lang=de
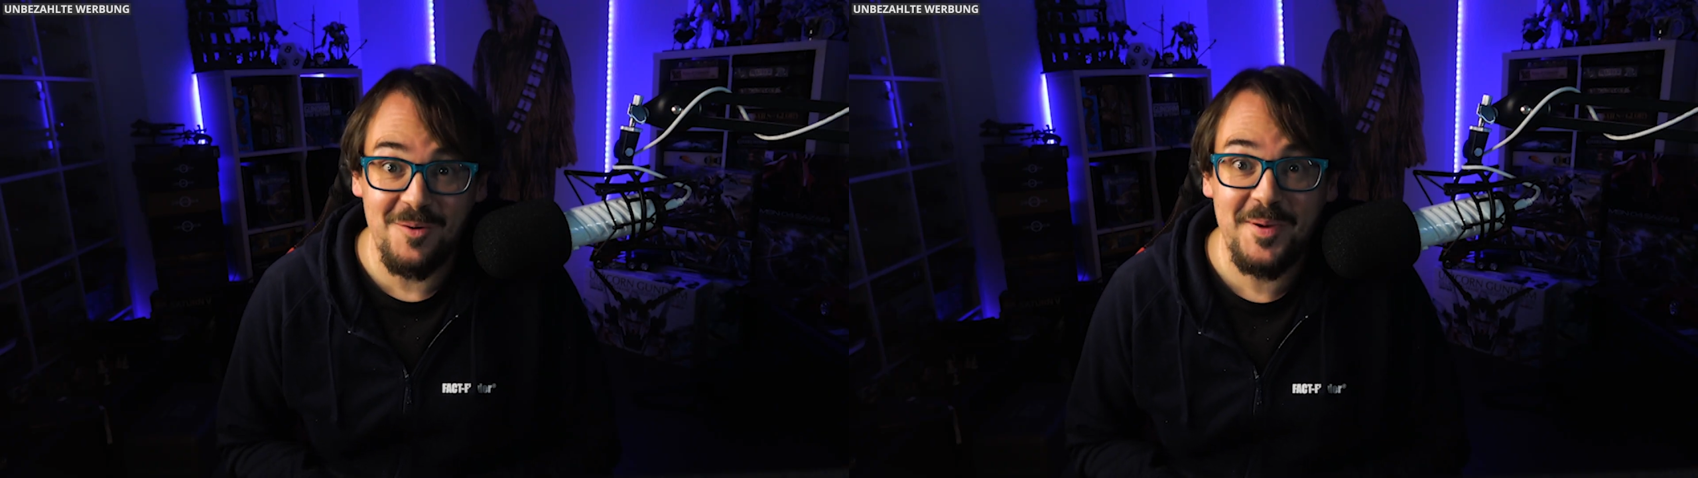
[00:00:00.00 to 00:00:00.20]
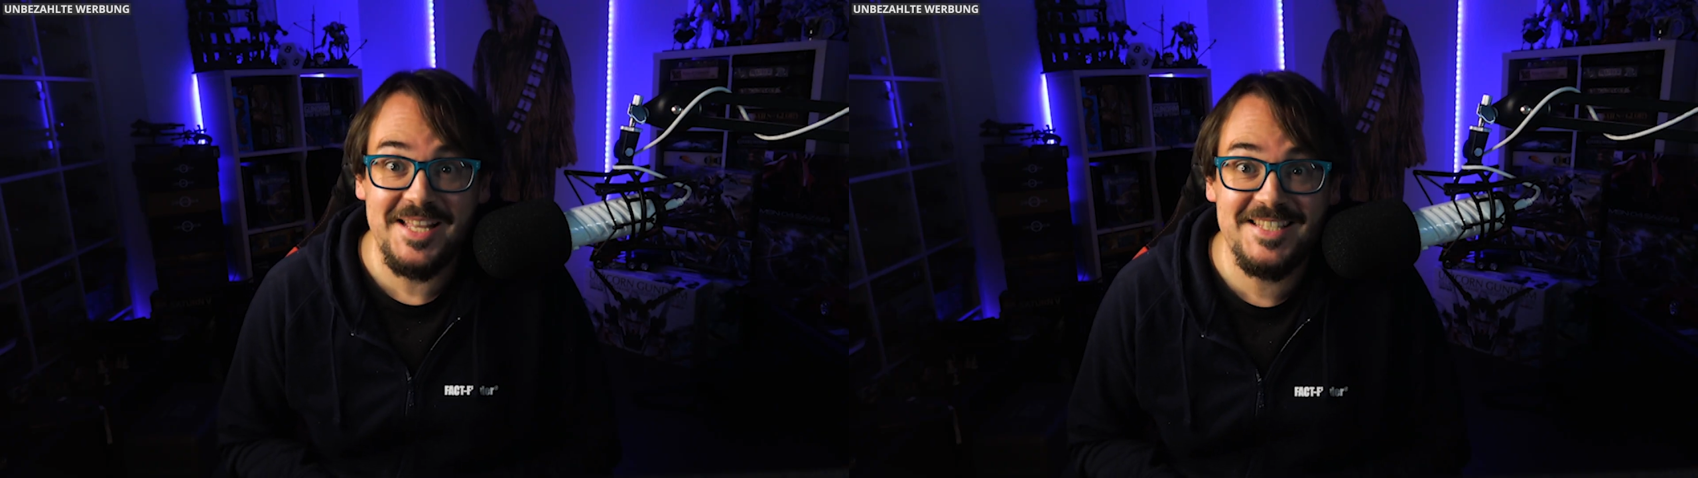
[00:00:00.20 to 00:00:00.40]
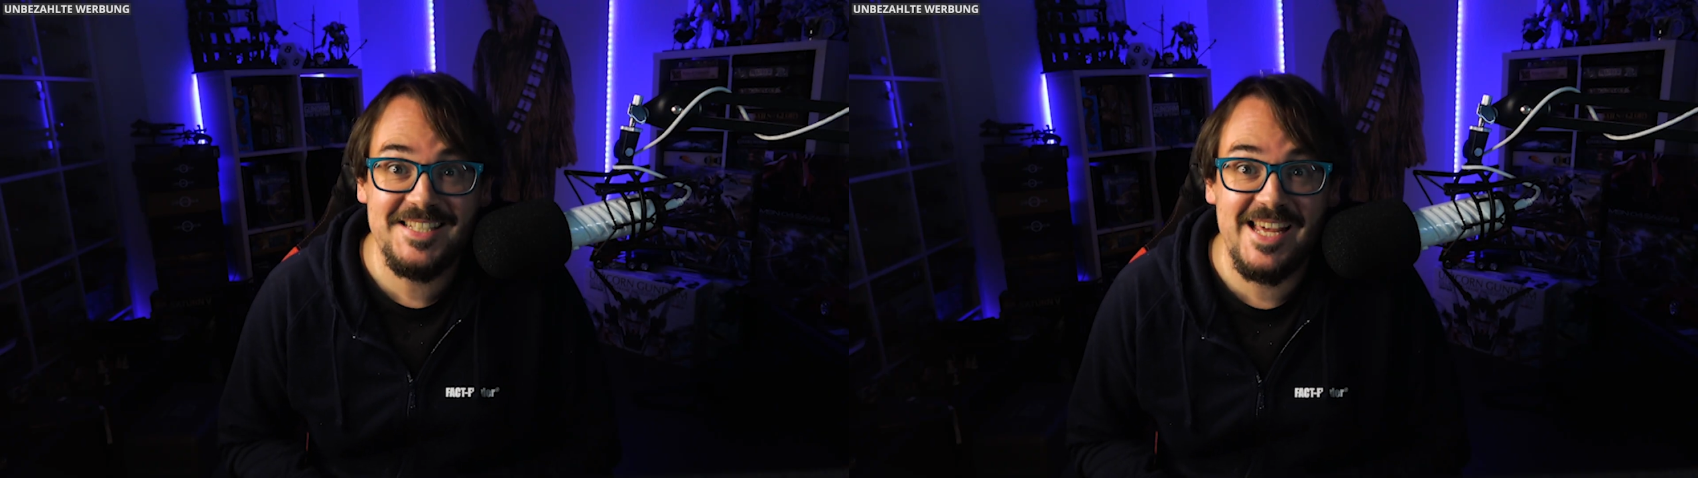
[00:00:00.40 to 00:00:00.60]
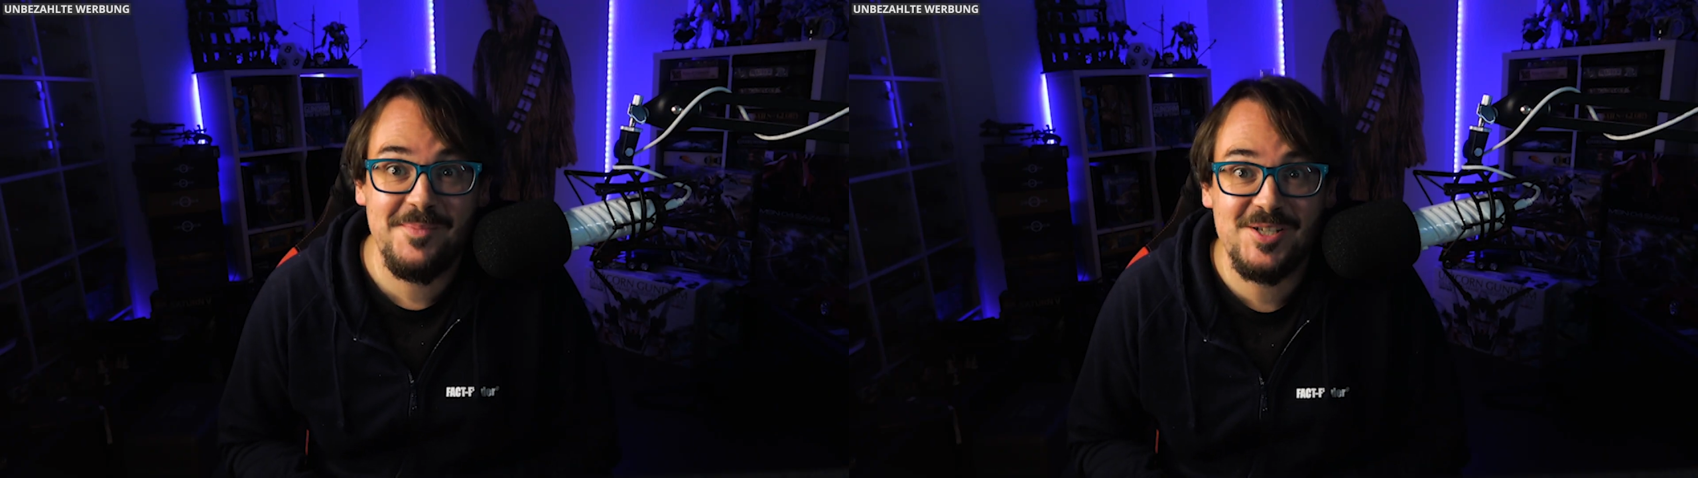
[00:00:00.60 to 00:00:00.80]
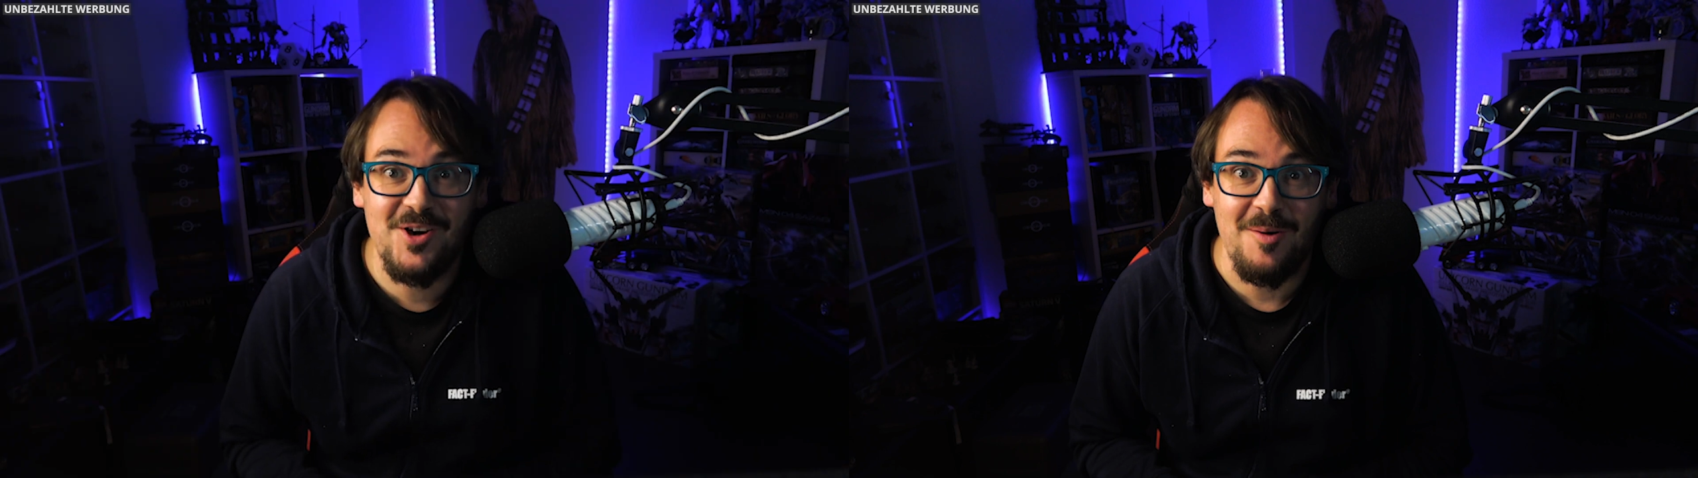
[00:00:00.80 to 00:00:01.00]
und Brezel
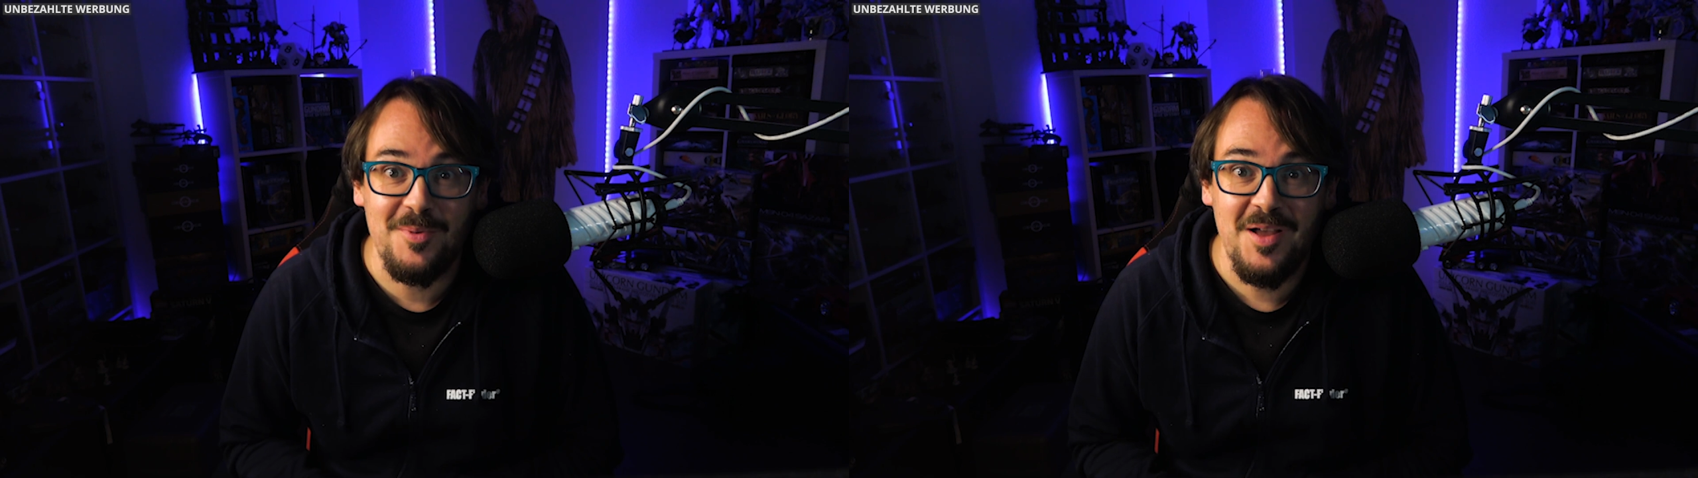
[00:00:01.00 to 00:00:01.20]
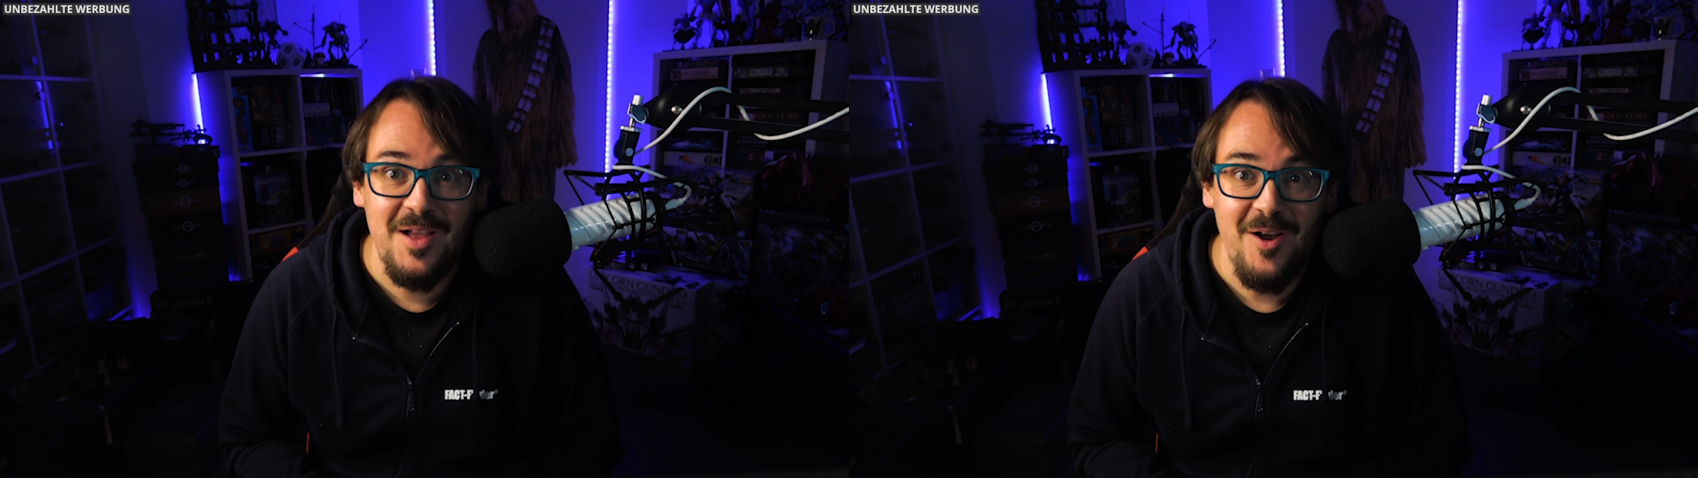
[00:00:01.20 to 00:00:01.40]
Tabletop.